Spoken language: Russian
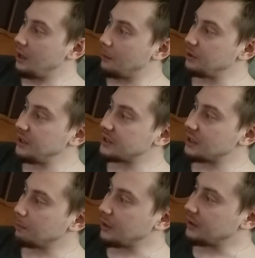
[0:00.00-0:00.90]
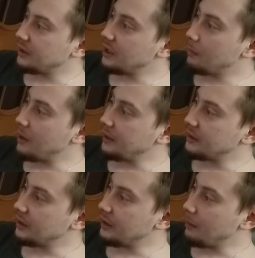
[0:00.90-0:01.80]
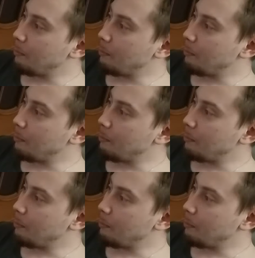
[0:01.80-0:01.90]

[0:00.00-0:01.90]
Материнская плата Gigabyte